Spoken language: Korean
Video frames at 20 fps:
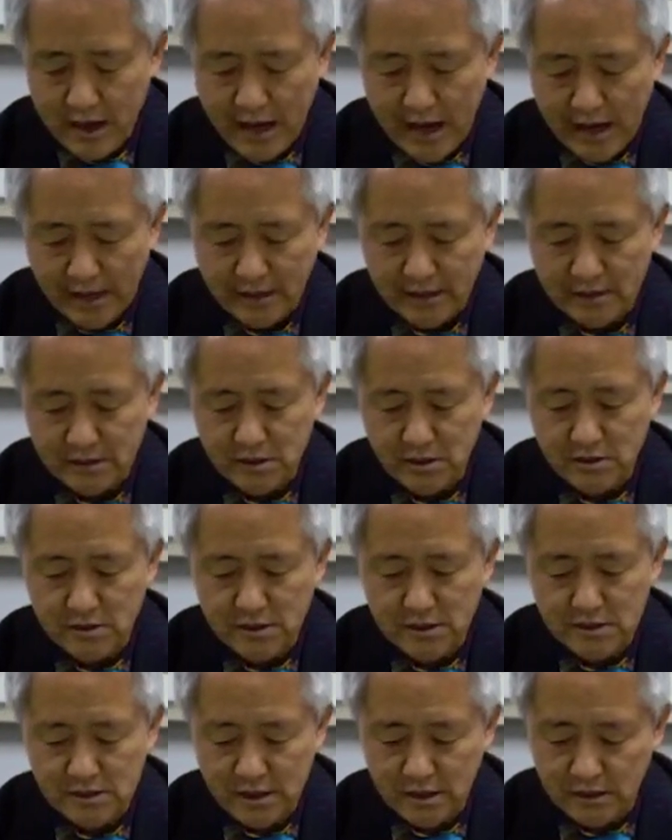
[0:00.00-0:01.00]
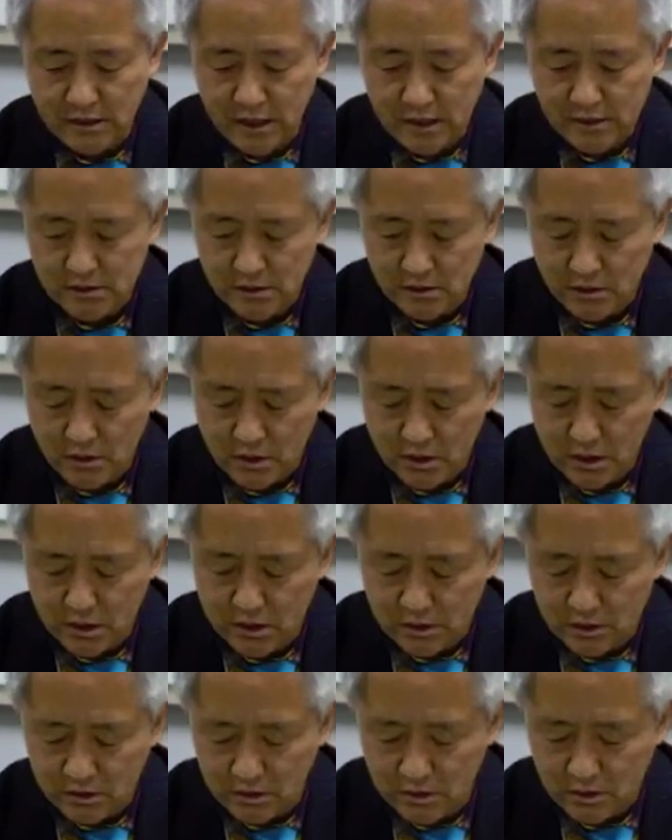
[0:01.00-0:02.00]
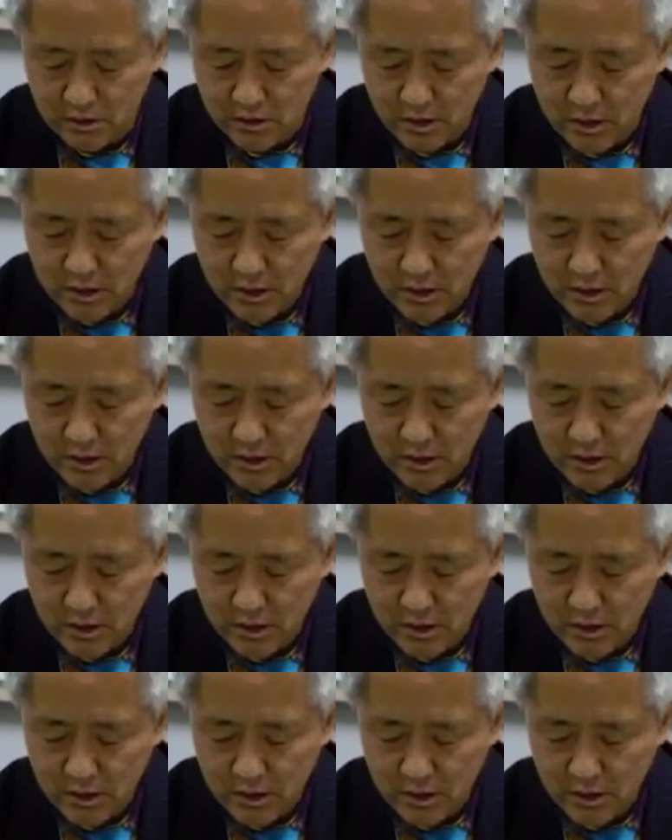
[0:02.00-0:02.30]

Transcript: 아트선제센터에서 열리는